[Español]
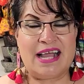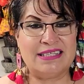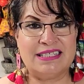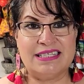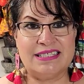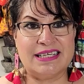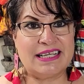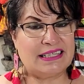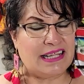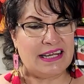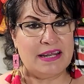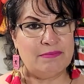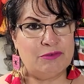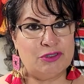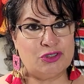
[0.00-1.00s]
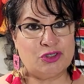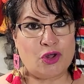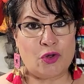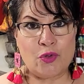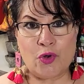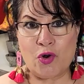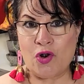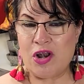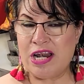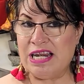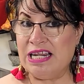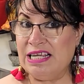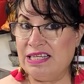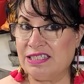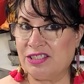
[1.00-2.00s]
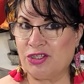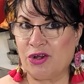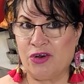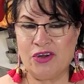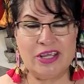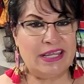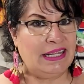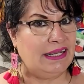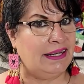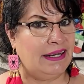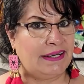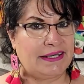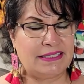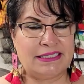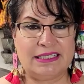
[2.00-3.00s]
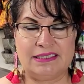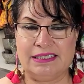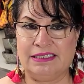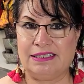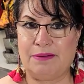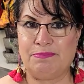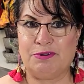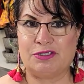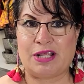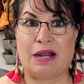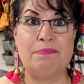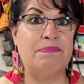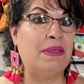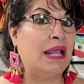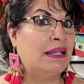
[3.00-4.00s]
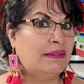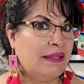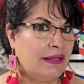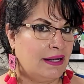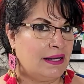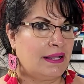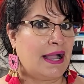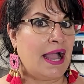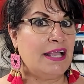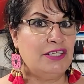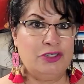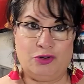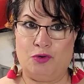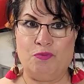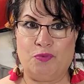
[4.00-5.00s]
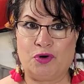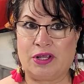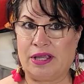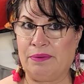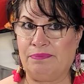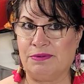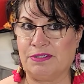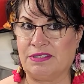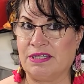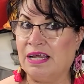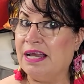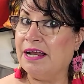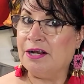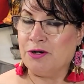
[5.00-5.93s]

Así es de que tenemos todo listo y la recetita pues está al pie del cañón, porque pues